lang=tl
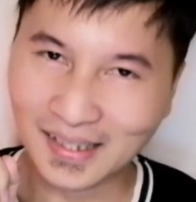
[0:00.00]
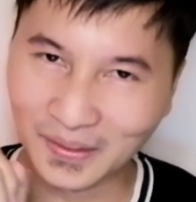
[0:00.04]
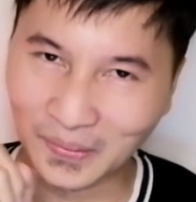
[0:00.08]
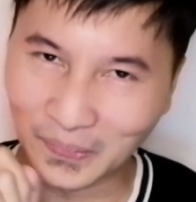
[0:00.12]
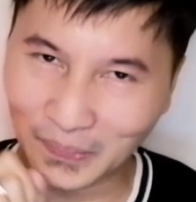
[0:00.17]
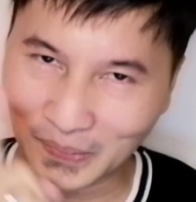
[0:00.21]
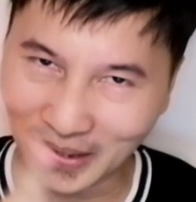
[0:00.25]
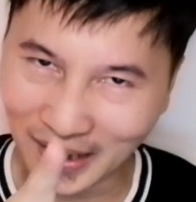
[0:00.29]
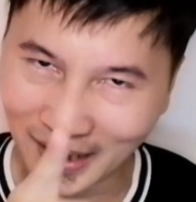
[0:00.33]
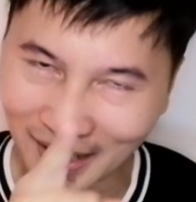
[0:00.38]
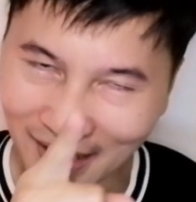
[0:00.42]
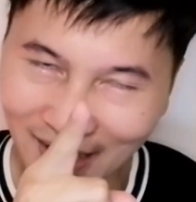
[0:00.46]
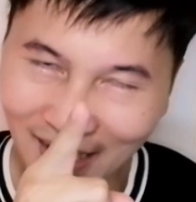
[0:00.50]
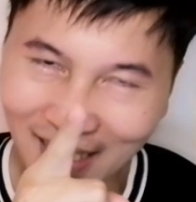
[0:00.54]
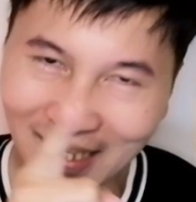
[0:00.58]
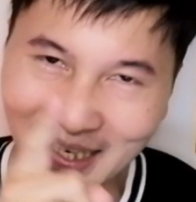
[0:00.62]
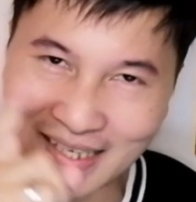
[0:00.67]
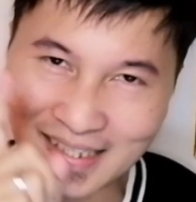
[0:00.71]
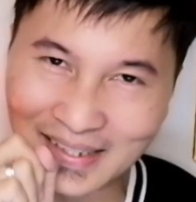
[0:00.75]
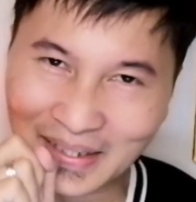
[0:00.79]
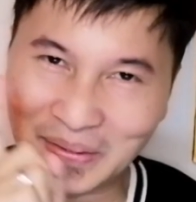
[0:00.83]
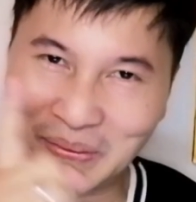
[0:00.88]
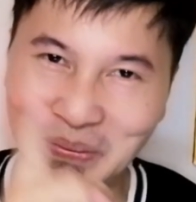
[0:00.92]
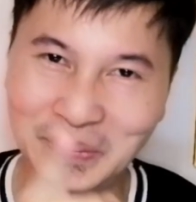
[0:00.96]
hanggang sa
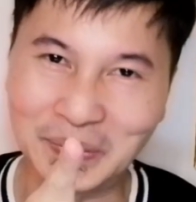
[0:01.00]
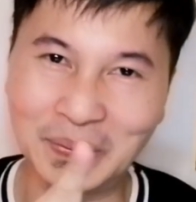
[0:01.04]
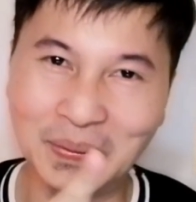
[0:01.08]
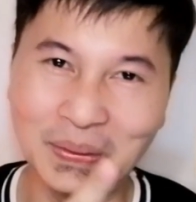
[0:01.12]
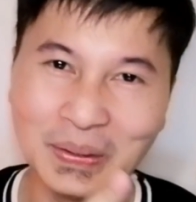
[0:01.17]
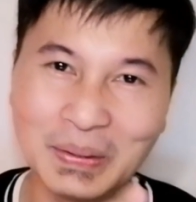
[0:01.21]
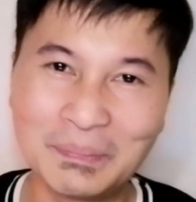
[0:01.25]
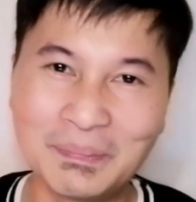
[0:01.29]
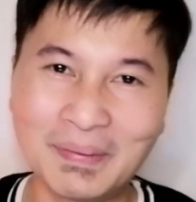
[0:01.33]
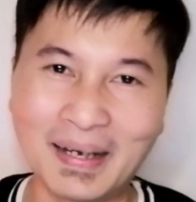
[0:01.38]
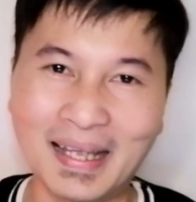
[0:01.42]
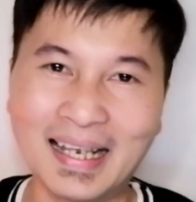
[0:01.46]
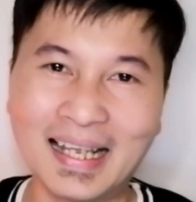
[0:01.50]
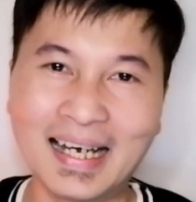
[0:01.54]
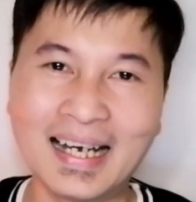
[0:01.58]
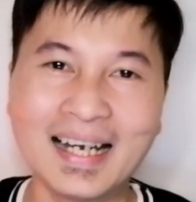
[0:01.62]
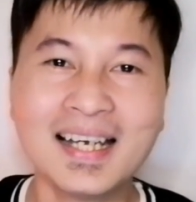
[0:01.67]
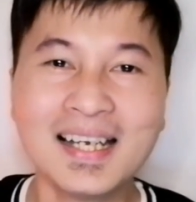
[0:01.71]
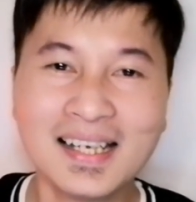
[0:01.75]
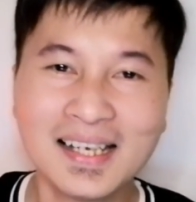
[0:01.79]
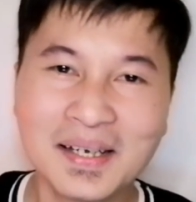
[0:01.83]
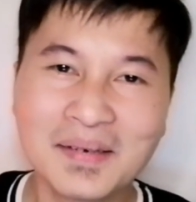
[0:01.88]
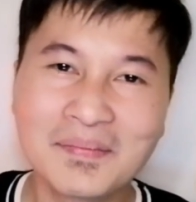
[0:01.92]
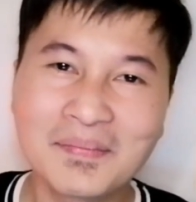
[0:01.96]
huli, hanggang sa
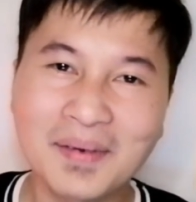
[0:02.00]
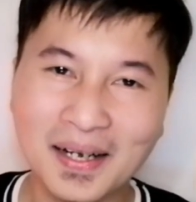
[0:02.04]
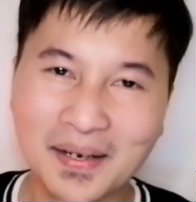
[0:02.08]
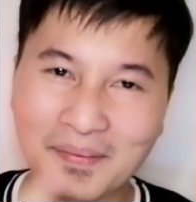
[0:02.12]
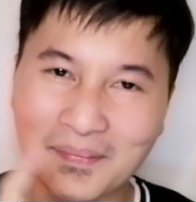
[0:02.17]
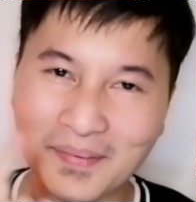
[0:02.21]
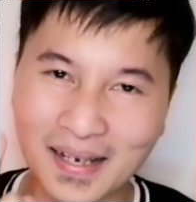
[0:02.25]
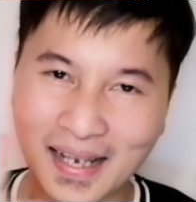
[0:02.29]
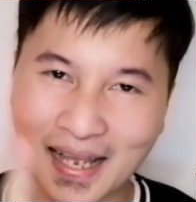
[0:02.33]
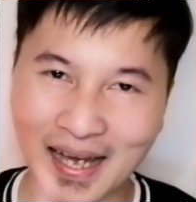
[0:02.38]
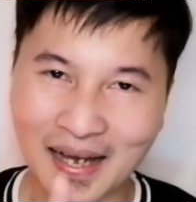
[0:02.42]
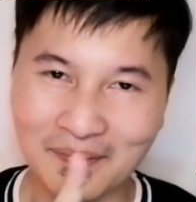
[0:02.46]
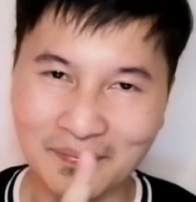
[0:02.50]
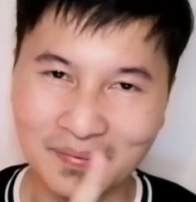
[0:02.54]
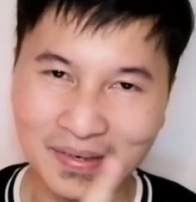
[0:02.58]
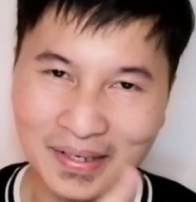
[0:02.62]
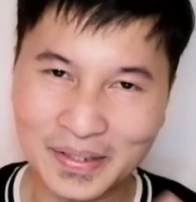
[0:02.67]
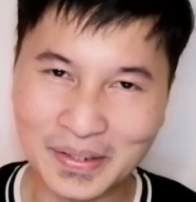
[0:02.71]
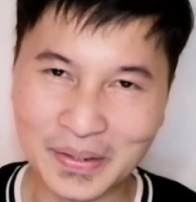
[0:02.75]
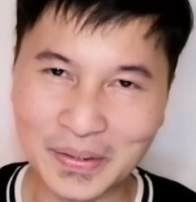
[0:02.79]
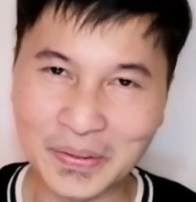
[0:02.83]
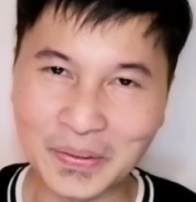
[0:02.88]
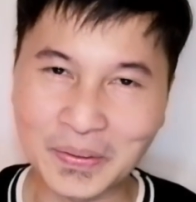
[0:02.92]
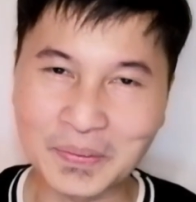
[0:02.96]
dulo pala para
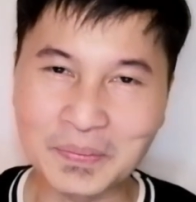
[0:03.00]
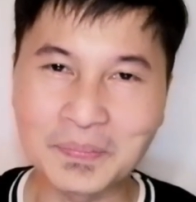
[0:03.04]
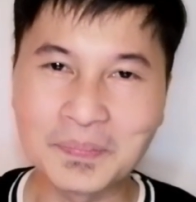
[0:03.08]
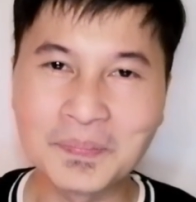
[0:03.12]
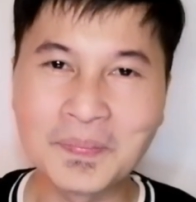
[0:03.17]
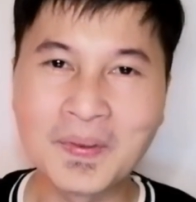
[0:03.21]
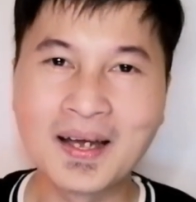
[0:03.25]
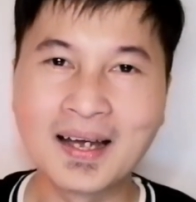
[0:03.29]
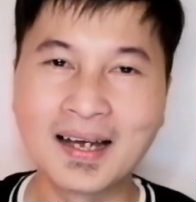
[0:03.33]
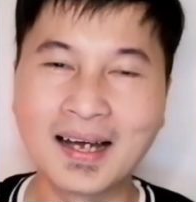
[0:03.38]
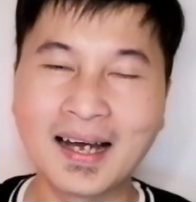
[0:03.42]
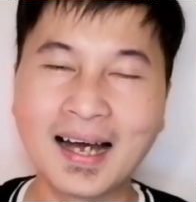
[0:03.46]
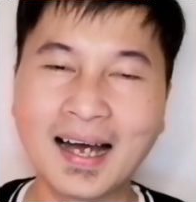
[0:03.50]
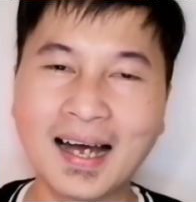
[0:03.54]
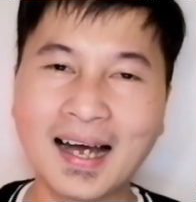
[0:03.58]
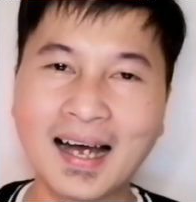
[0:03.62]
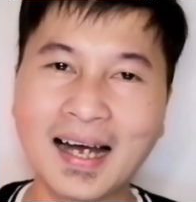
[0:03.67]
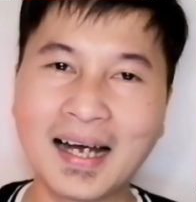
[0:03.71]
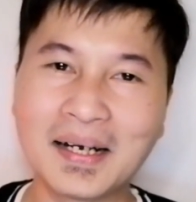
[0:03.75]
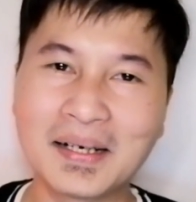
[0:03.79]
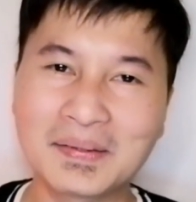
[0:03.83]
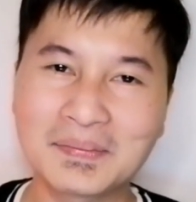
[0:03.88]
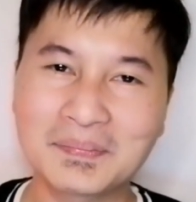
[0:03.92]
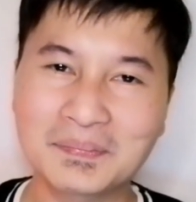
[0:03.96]
malaman niyo yung
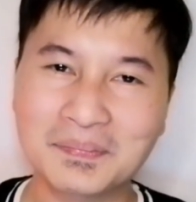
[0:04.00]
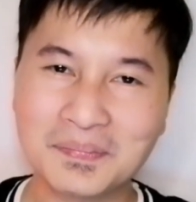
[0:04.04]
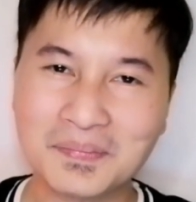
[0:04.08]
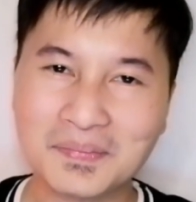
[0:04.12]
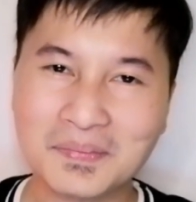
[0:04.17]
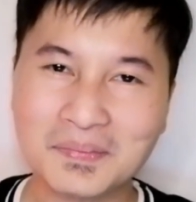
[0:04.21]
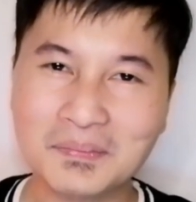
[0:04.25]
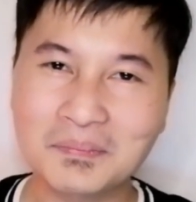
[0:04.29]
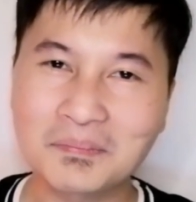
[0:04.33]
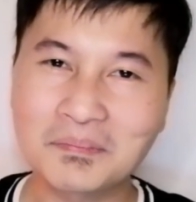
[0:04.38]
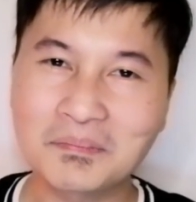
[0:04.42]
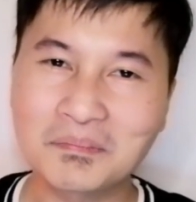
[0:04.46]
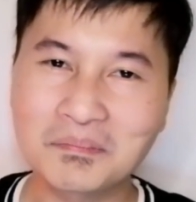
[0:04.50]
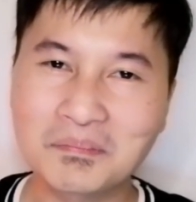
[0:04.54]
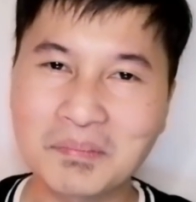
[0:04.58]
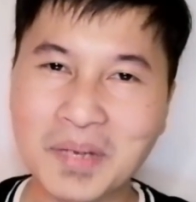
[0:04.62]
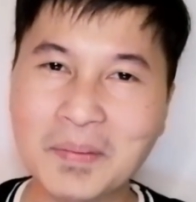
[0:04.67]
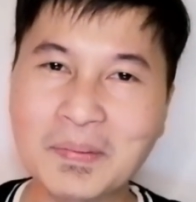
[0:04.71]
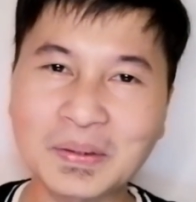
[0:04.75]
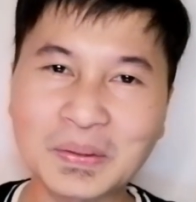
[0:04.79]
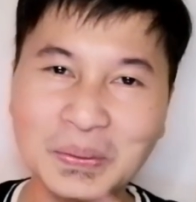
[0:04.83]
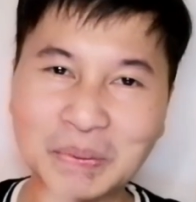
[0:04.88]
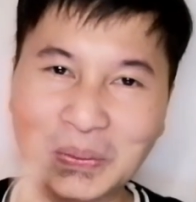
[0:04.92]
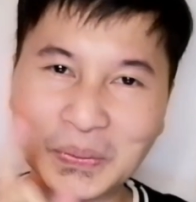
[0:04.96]
uh,
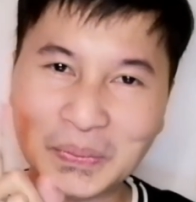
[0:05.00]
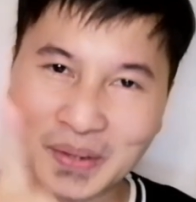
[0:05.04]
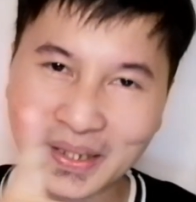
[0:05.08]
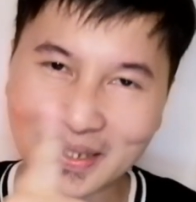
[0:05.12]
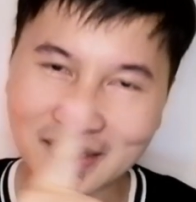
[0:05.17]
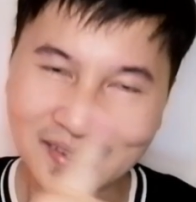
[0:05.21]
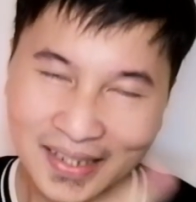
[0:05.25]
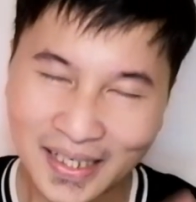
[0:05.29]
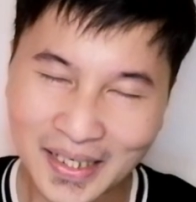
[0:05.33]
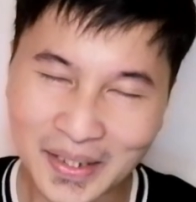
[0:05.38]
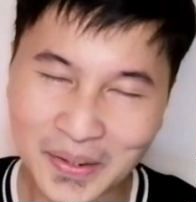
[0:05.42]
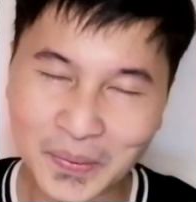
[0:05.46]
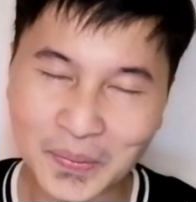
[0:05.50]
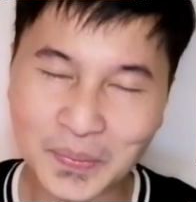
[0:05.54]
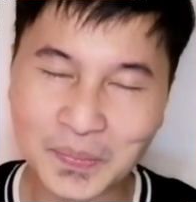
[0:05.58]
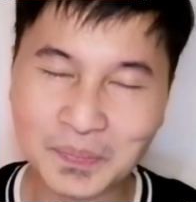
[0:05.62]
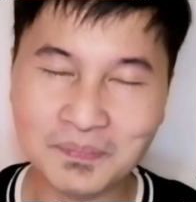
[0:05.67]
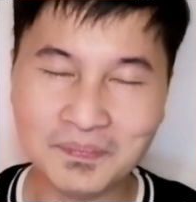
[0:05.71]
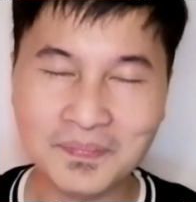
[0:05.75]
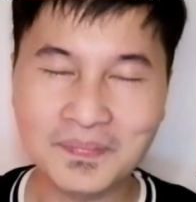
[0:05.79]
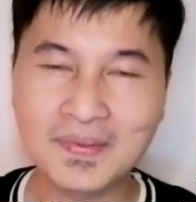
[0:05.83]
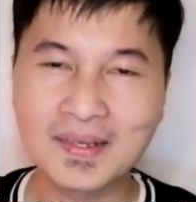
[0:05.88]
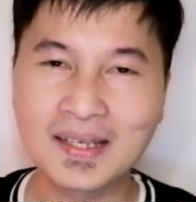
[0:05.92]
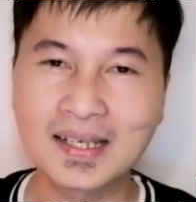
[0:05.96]
may
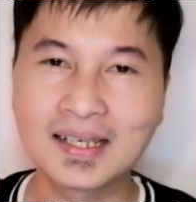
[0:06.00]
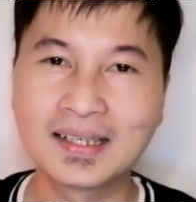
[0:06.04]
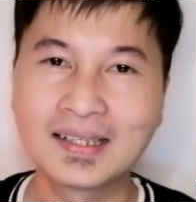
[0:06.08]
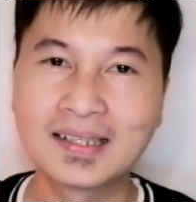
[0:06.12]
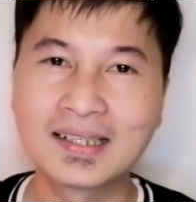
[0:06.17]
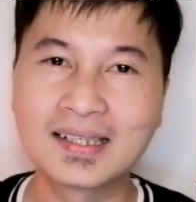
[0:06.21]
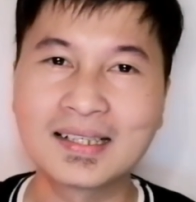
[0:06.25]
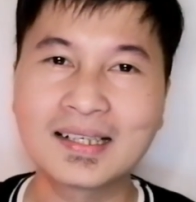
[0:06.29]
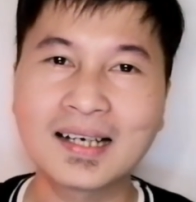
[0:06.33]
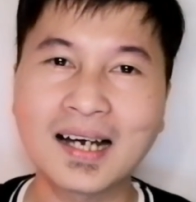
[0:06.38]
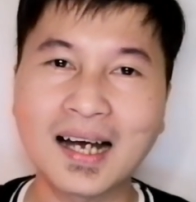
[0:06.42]
matutunan kayong